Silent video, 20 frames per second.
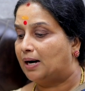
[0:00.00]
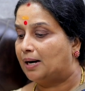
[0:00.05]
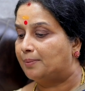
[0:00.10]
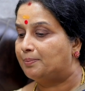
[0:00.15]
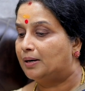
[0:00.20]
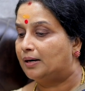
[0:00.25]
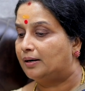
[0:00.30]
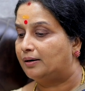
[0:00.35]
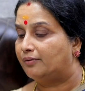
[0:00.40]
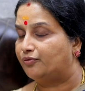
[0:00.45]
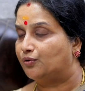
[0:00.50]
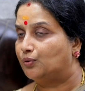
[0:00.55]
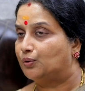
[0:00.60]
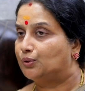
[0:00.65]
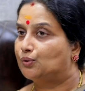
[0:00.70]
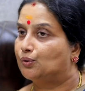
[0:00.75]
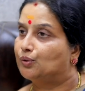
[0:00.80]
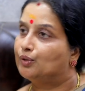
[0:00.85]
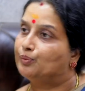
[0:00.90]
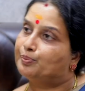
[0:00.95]
బాబా
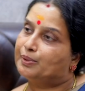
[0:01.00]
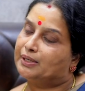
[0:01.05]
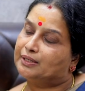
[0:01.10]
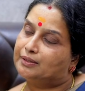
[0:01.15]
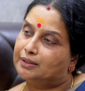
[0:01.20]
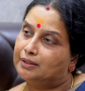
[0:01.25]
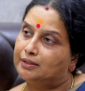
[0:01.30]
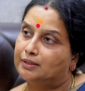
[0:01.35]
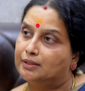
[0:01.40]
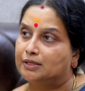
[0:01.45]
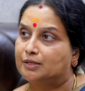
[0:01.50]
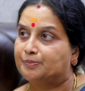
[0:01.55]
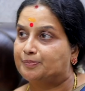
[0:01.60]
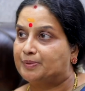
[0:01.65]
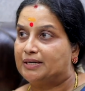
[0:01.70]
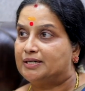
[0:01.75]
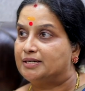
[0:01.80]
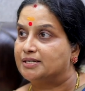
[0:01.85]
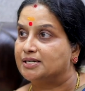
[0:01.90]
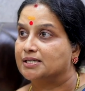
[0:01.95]
ఫోటోలు ప్రతి ఇయర్
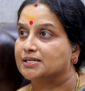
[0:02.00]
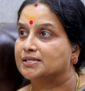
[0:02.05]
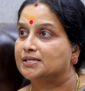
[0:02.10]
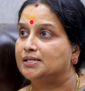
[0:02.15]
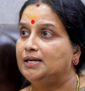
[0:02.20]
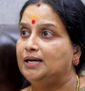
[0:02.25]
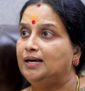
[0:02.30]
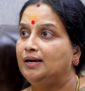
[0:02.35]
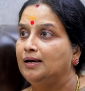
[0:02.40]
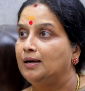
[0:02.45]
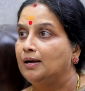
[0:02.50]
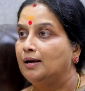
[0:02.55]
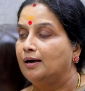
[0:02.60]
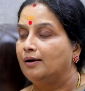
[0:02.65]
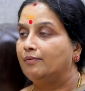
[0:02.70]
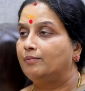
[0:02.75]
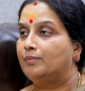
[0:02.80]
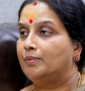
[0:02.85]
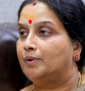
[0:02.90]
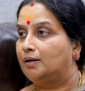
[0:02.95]
ప్రింట్ చేసి
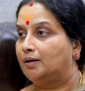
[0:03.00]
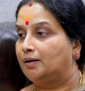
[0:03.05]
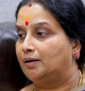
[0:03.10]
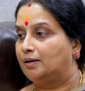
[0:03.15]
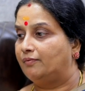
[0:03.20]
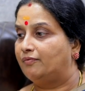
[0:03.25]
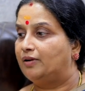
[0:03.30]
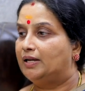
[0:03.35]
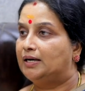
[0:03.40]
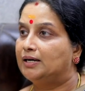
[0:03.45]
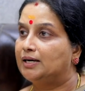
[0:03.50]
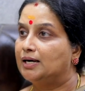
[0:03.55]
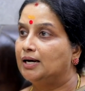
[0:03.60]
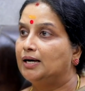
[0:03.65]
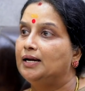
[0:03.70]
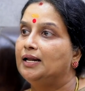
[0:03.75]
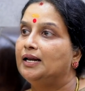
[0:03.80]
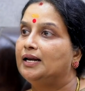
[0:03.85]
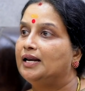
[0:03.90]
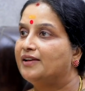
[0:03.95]

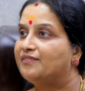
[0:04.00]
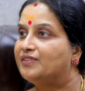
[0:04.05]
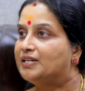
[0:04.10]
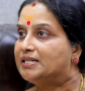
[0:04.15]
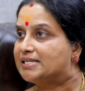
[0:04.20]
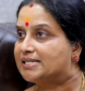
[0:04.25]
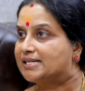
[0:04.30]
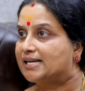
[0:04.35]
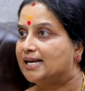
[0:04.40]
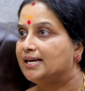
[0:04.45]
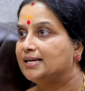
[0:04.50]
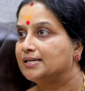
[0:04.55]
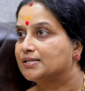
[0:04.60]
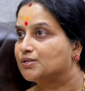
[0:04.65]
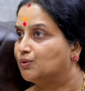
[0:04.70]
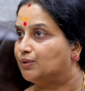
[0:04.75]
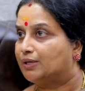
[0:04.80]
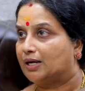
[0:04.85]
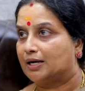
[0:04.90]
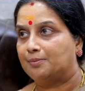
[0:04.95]
వెనకాల లెవెన్
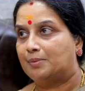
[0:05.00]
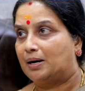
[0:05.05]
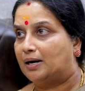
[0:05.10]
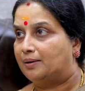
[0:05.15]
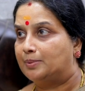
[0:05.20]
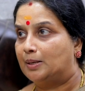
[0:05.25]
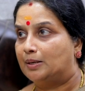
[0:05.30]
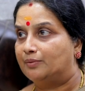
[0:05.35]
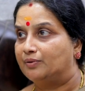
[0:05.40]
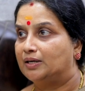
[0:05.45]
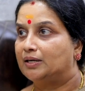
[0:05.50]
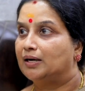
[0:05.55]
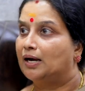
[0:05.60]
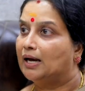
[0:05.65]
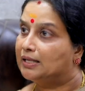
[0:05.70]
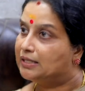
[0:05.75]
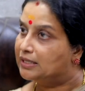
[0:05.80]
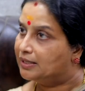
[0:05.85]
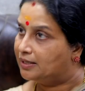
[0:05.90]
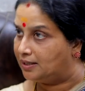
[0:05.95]
సేయింగ్స్ ఉంటాయి బాబావి
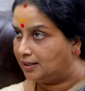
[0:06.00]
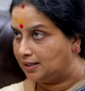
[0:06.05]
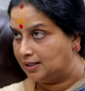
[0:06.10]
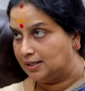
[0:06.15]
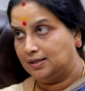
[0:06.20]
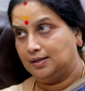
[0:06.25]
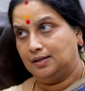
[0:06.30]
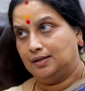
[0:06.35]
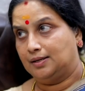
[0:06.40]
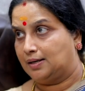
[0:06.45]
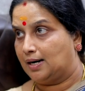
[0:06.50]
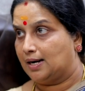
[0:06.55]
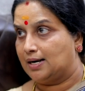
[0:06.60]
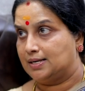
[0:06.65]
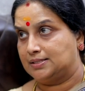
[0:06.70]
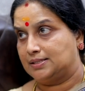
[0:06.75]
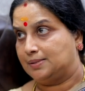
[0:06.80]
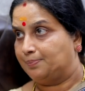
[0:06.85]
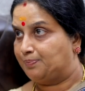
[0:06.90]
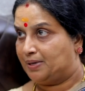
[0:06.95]
అది
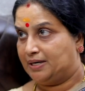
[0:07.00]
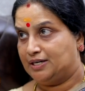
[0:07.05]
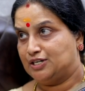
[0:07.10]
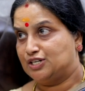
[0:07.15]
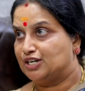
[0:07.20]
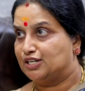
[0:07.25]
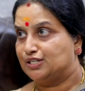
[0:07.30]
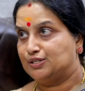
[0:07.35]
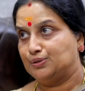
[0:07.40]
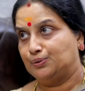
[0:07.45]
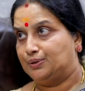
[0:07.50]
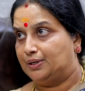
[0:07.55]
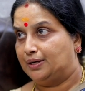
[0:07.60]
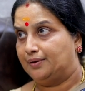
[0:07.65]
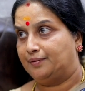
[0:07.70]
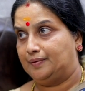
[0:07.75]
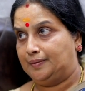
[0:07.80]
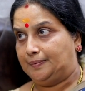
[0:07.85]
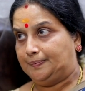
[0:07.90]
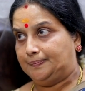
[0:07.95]
రాసి ప్రింట్ చేసి
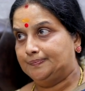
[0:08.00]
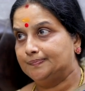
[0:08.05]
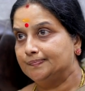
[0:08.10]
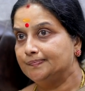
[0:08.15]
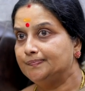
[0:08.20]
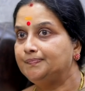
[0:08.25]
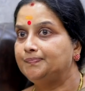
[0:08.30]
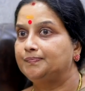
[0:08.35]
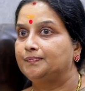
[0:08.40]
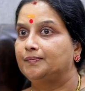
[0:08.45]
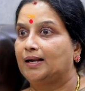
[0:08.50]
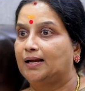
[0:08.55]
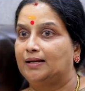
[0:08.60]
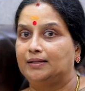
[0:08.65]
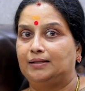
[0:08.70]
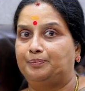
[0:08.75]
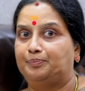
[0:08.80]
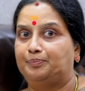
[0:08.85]
ఉండేవి అది